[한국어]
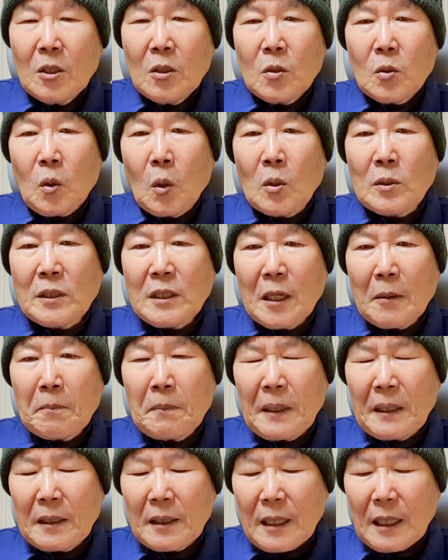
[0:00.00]

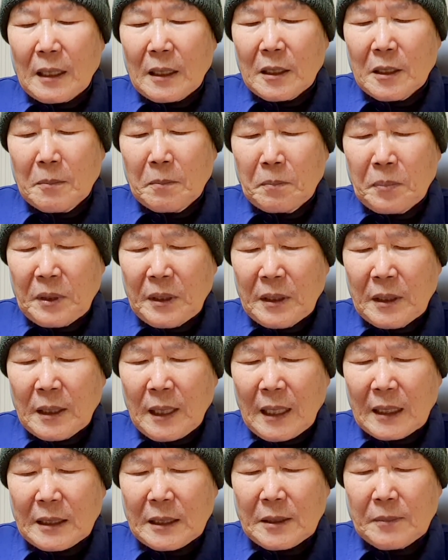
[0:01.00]
돌짝밭 같은 빈
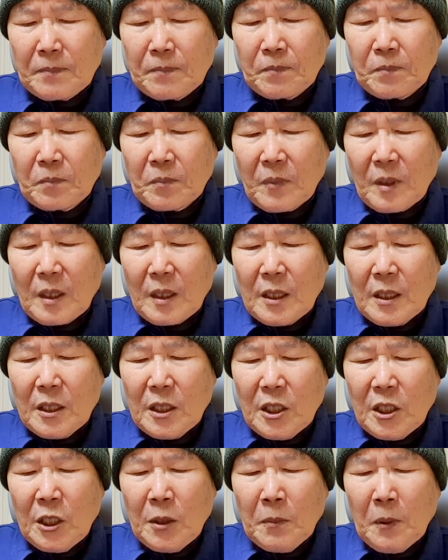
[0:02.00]
가슴,
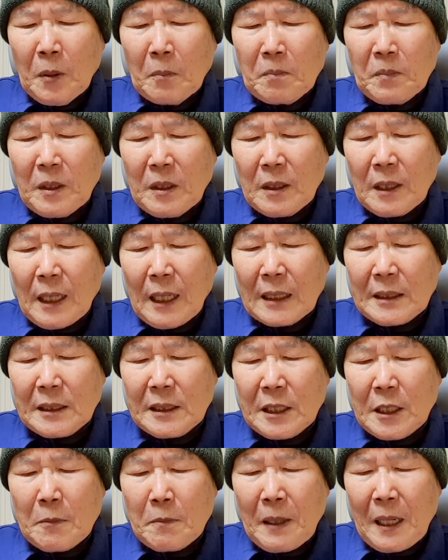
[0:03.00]
입 없는
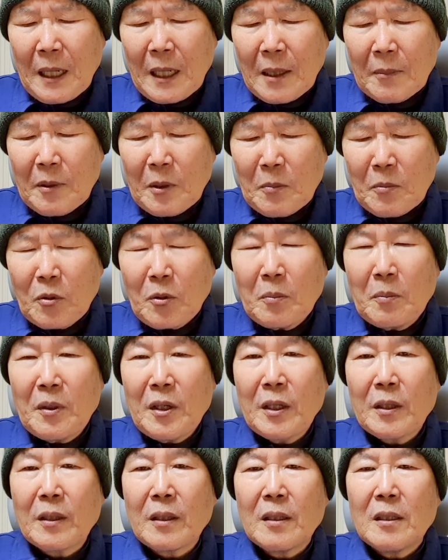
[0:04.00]
가지에 바람이
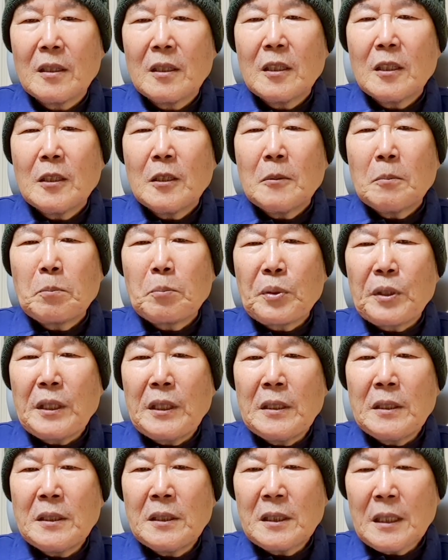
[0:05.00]
불면
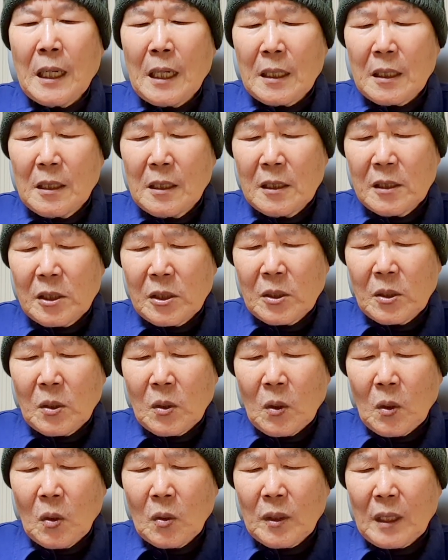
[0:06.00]
빈 잔을
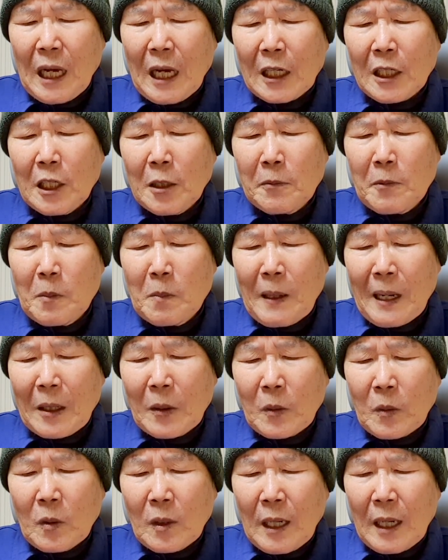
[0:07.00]
들고 낙엽을
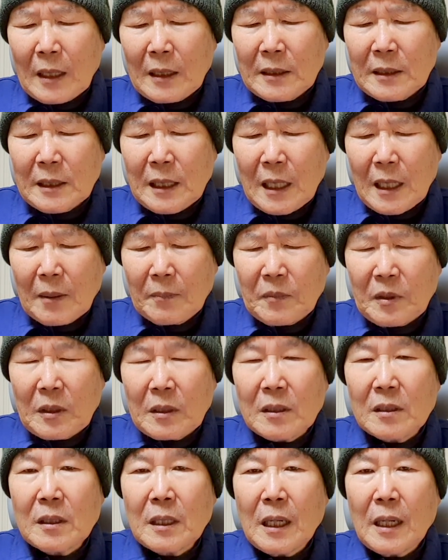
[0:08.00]
밟고 가는
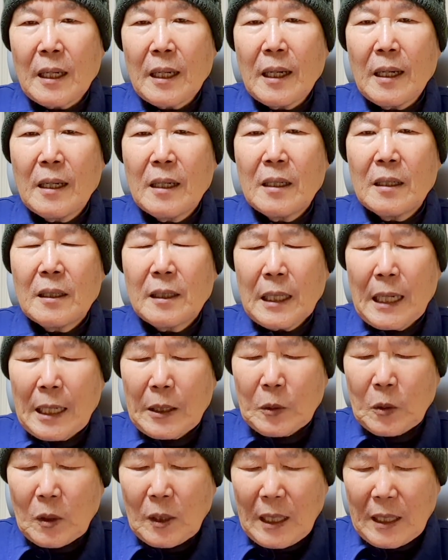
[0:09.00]
사람들을 따라
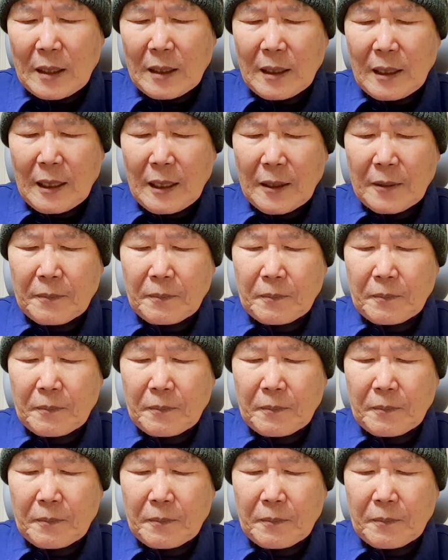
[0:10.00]
나도 간다.